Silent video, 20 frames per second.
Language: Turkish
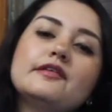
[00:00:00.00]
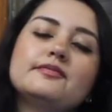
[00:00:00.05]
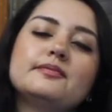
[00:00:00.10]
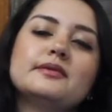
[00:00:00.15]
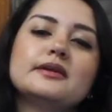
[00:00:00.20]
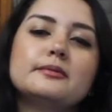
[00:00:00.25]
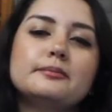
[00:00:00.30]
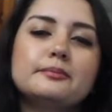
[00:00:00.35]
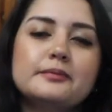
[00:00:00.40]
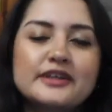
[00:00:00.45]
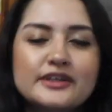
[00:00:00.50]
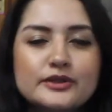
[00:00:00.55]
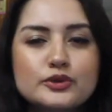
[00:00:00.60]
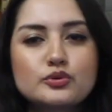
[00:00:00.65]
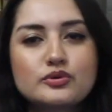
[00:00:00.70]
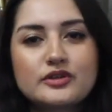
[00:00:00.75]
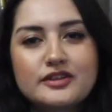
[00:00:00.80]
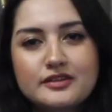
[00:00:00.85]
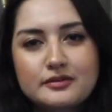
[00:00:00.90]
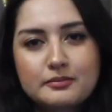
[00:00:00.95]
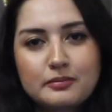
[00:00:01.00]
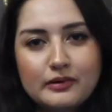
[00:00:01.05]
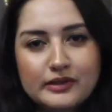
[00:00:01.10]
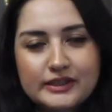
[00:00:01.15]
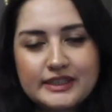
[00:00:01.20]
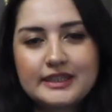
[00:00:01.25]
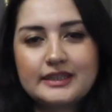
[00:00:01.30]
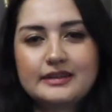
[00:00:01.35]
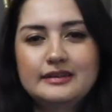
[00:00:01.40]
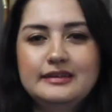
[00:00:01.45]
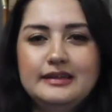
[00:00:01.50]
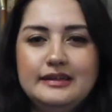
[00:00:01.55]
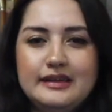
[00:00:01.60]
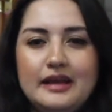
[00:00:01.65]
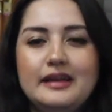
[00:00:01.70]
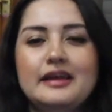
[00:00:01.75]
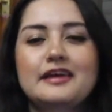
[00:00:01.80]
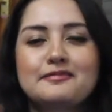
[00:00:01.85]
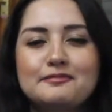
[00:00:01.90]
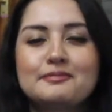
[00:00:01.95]
F1'in bir süredir
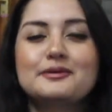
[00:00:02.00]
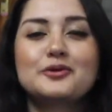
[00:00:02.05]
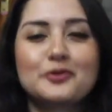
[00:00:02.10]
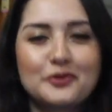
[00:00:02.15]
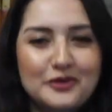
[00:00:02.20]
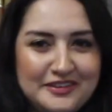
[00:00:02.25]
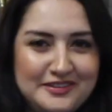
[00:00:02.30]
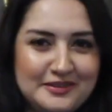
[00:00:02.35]
bahsettiği yani F1